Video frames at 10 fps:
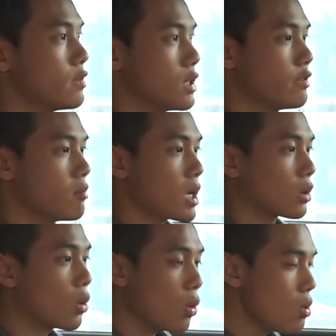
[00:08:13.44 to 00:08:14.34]
với phiên bản
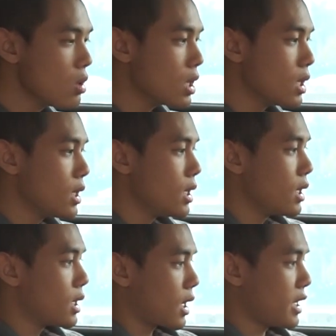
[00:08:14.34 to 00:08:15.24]
cũ
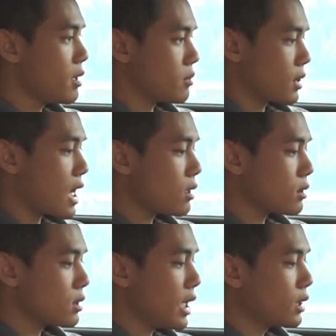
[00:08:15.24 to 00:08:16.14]
cái điểm khác
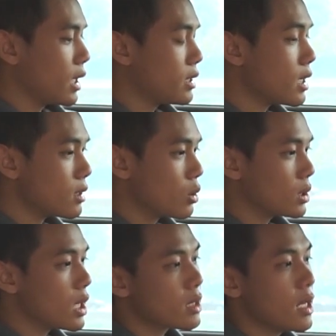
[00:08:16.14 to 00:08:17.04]
dễ thấy nhất đầu
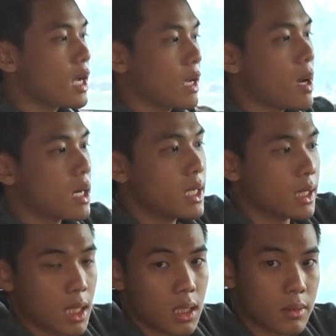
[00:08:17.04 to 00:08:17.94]
tiên đấy là cái màn
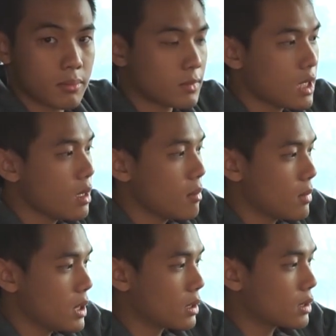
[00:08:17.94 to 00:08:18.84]
hình này
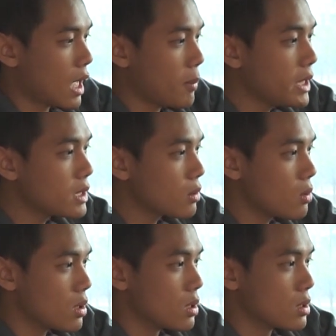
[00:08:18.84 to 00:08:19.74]
màn hình 8 inch
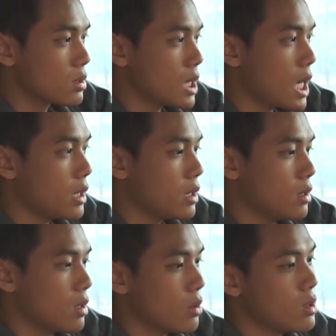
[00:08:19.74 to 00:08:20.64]
của xe thì
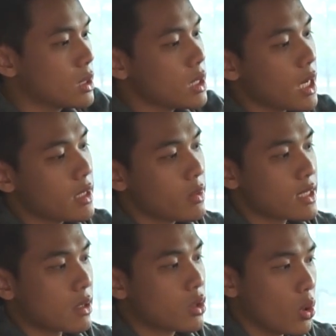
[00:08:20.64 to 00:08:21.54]
nó được thiết kế theo
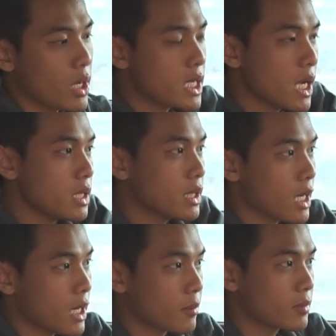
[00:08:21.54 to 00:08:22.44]
dạng nổi lên trên như thế
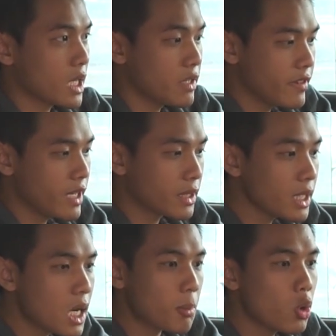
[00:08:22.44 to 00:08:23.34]
này thay vì là
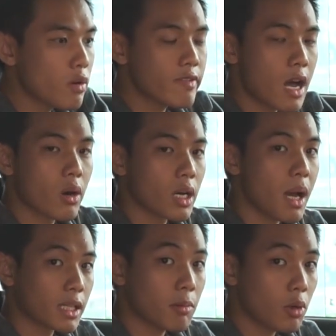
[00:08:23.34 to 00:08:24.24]
tích hợp luôn vào cái
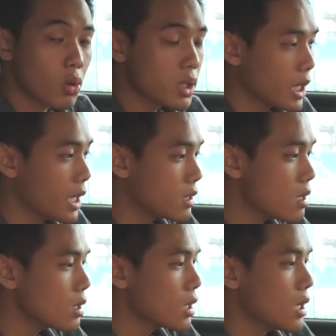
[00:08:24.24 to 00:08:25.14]
bảng táp lô như thế hệ
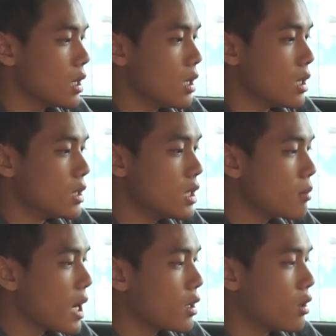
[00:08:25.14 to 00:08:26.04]
trước
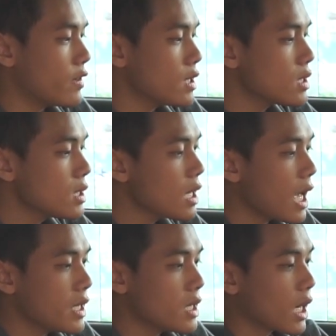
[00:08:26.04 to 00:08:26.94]
nhưng mà nó vẫn giữ
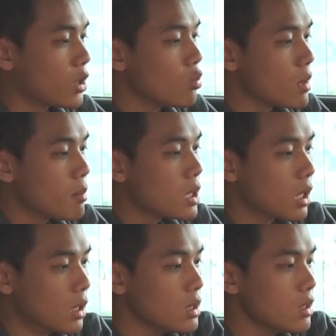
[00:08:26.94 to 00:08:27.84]
lại những cái nút bấm
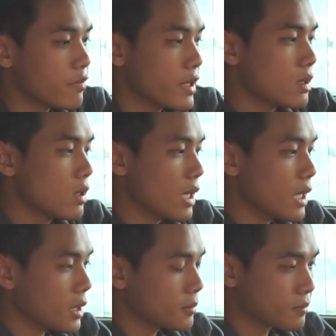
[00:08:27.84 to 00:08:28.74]
cứng ở phía dưới này